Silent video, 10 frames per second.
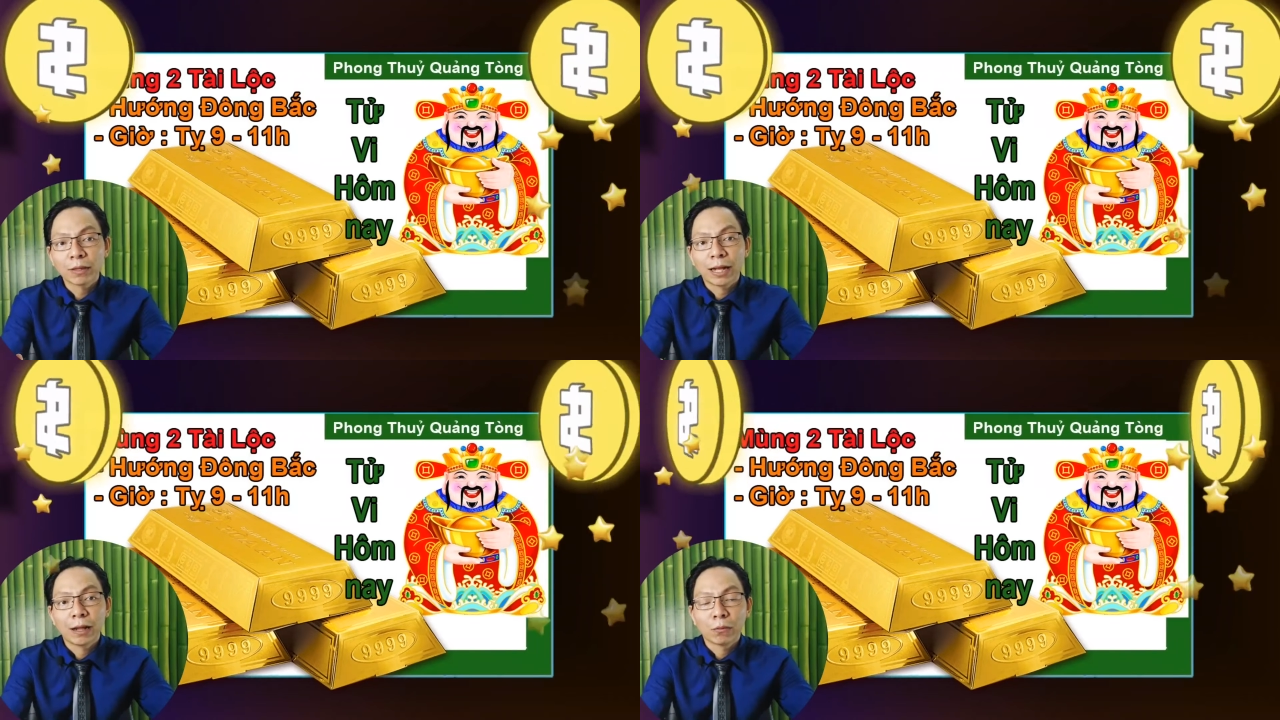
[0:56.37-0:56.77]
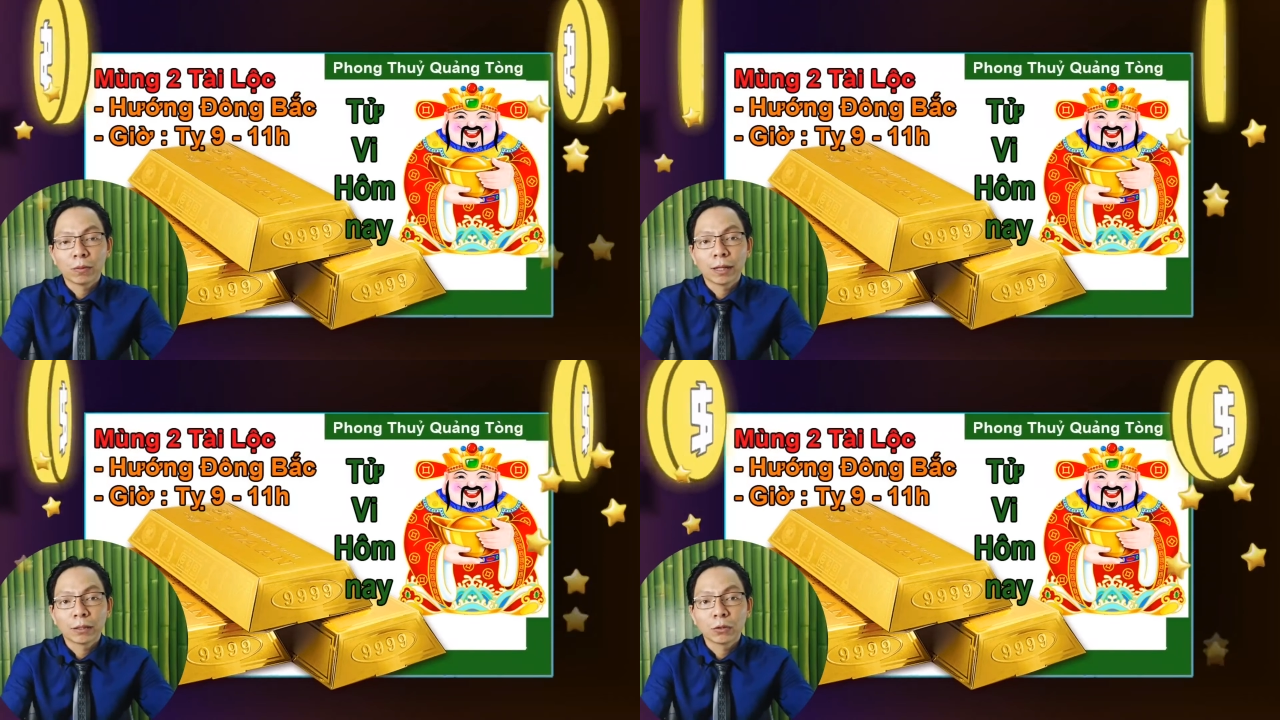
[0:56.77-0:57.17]
tài lộc
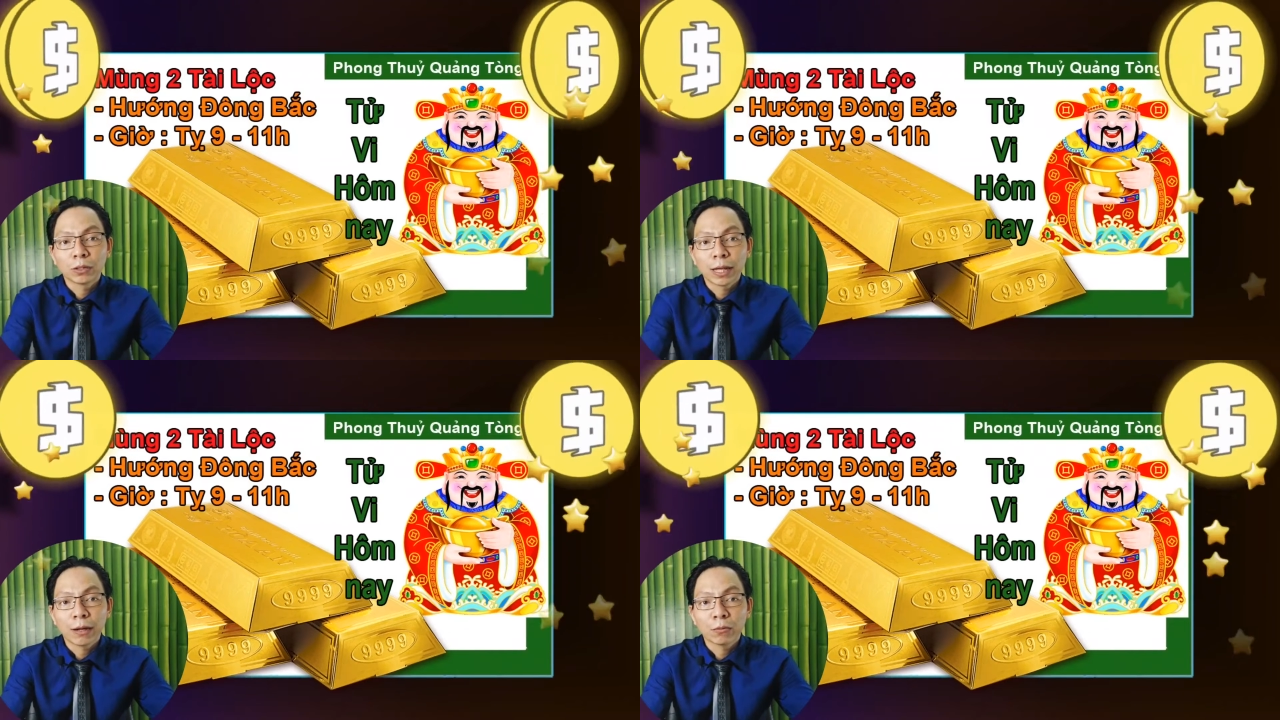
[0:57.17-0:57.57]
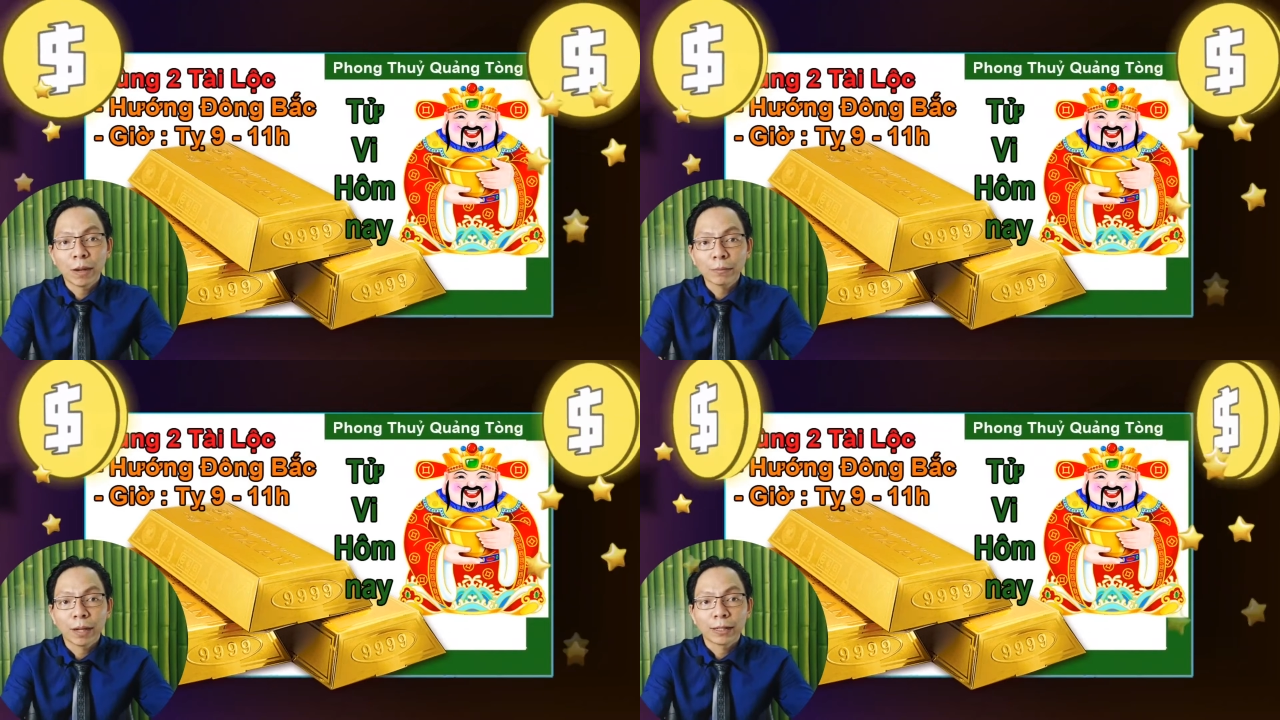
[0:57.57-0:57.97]
là ngôi sao
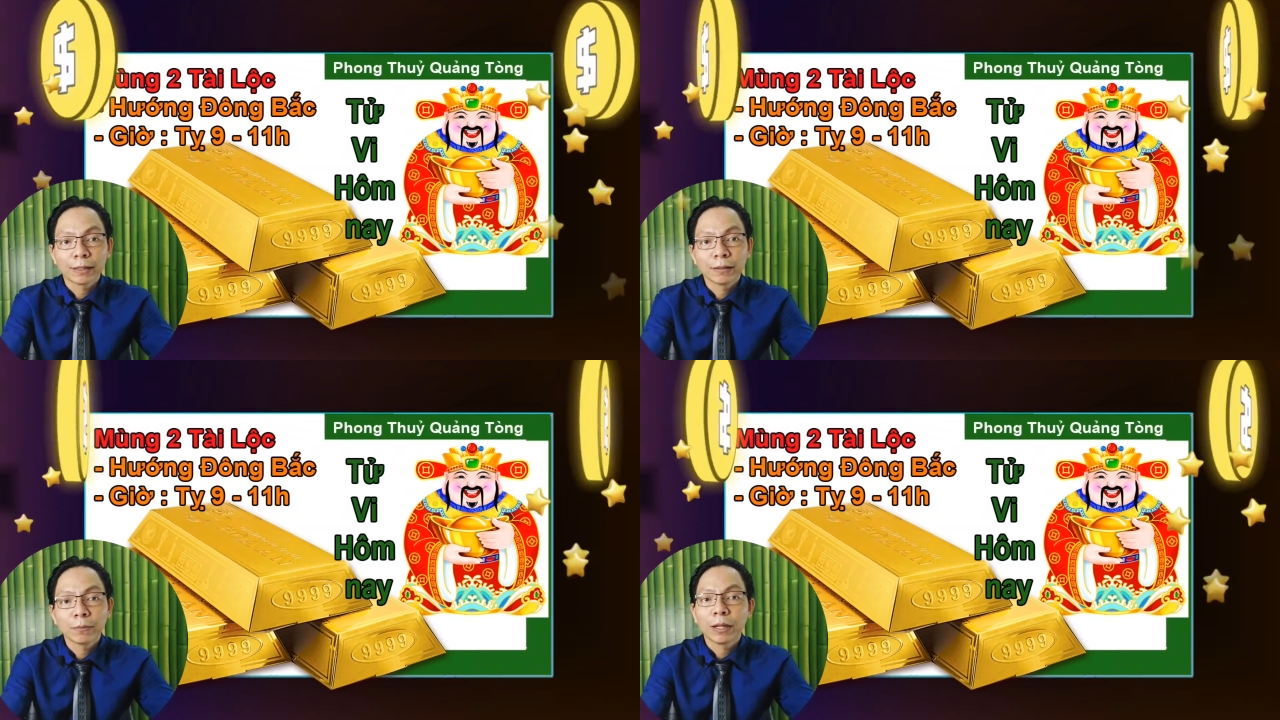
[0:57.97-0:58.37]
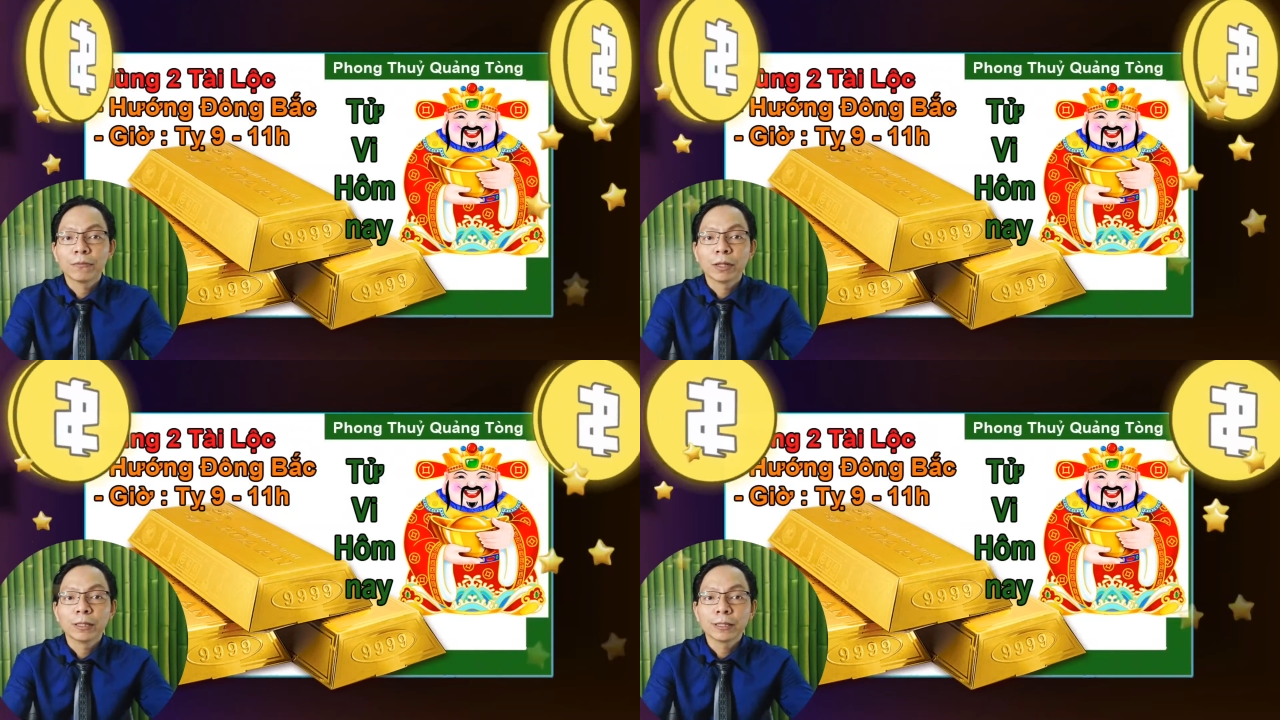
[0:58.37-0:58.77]
Bát Bạch bay
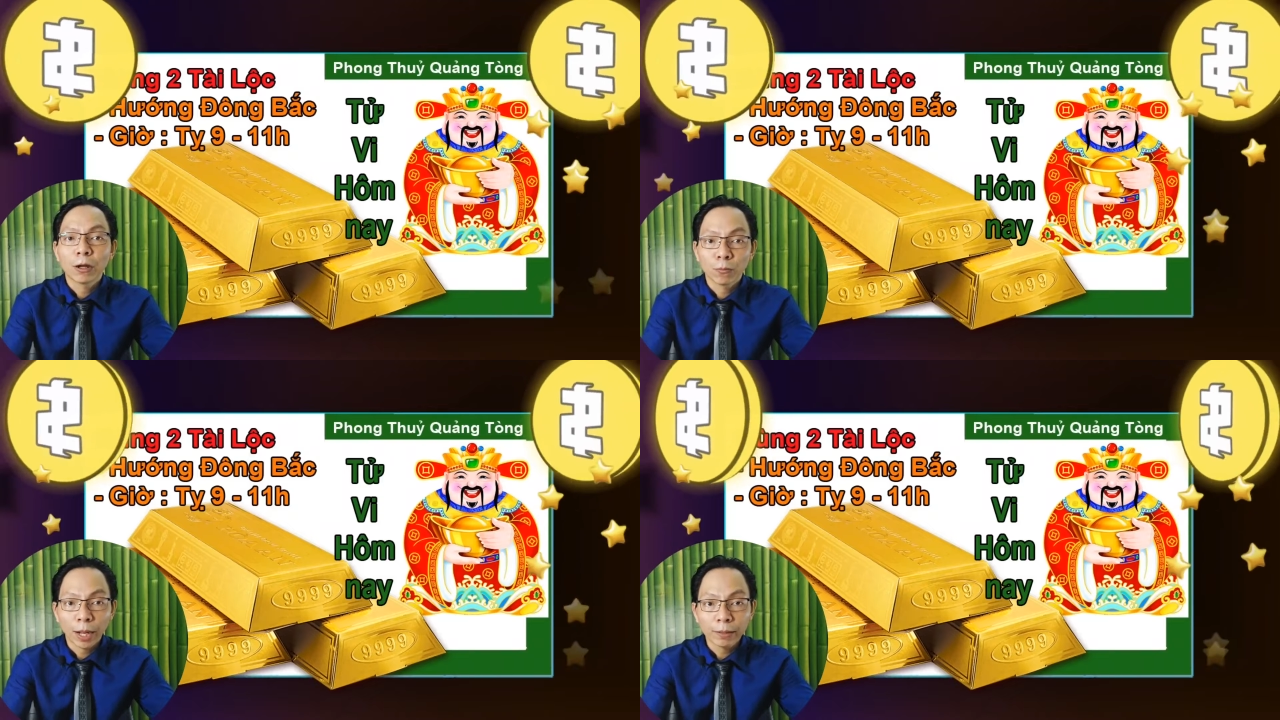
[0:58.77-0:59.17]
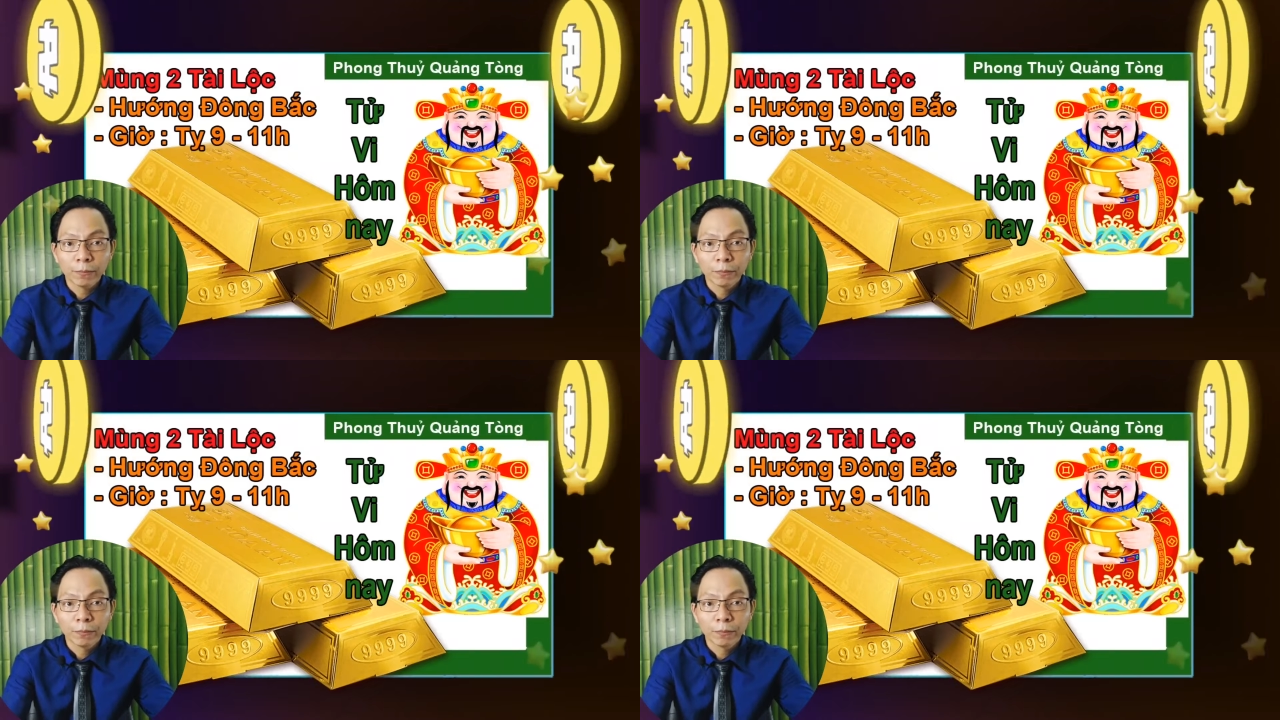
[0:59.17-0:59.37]
về hướng Đông Bắc.